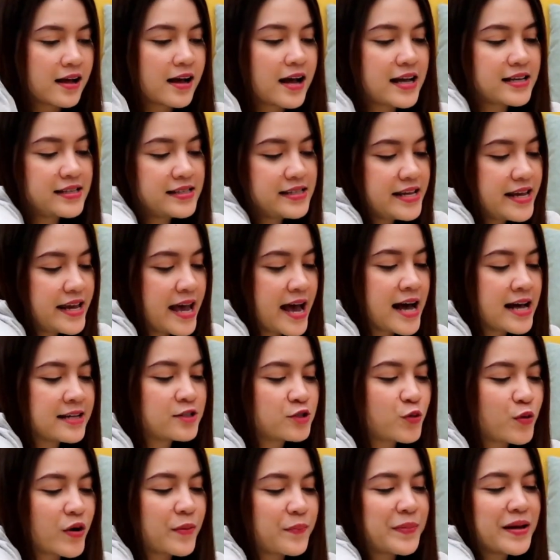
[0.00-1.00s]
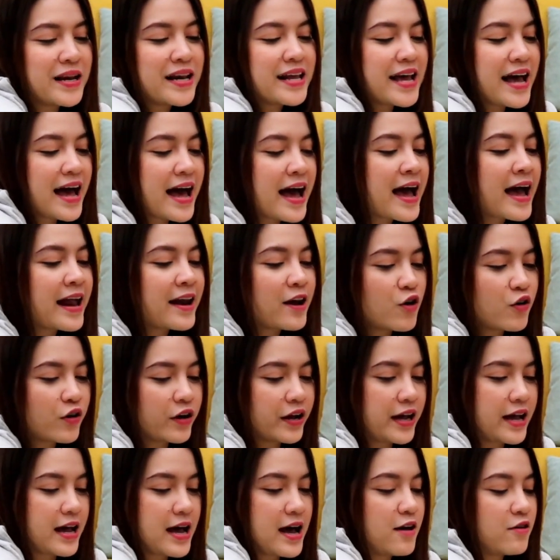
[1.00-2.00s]
kasih ya sesuai pilihan
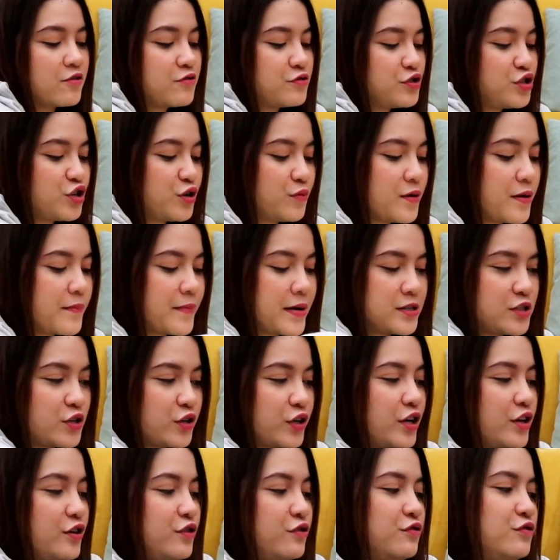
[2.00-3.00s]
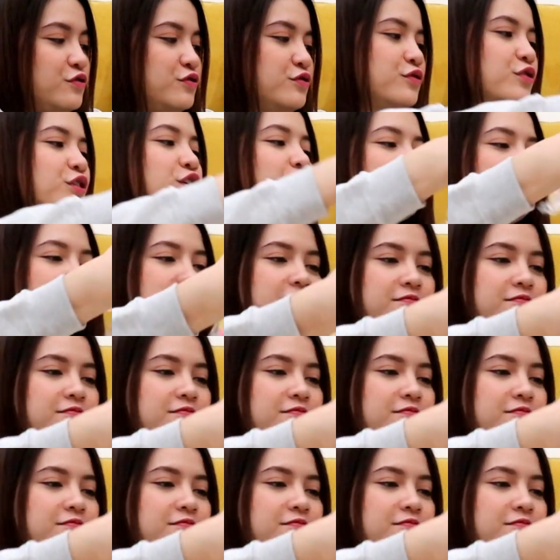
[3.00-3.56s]
oke aku coba masukin dulu